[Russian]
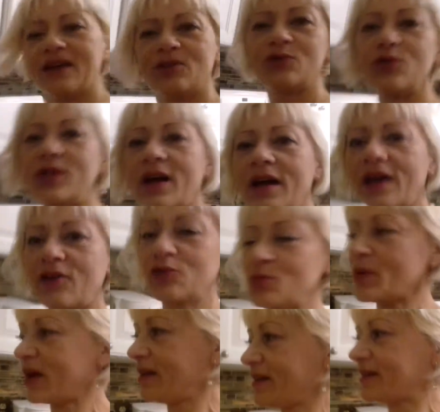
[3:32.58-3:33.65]
Ну, вот такая вот
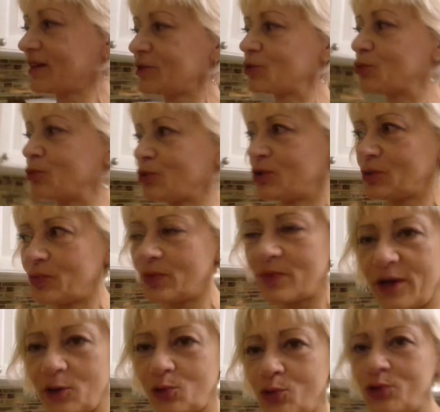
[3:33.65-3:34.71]
маленькая экскурсия по
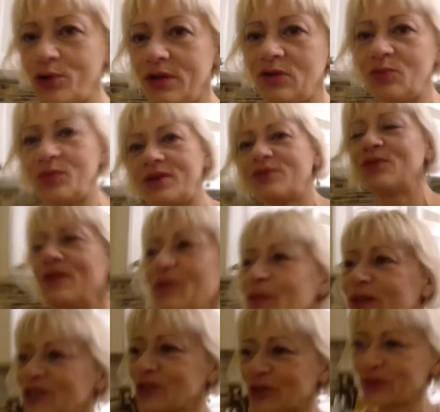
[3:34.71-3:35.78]
моей кухне. У меня тут
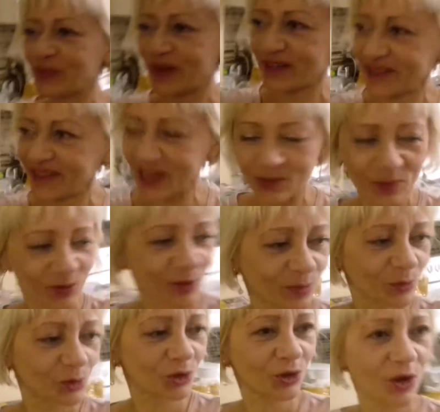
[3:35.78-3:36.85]
небольшой бардак,
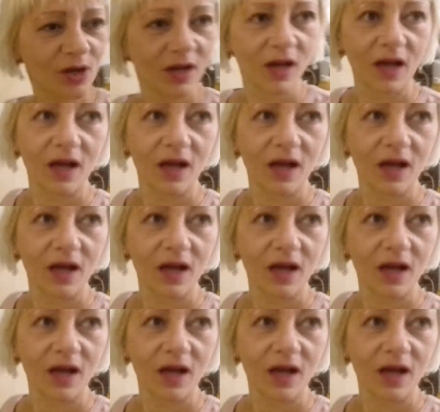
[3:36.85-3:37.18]
потому что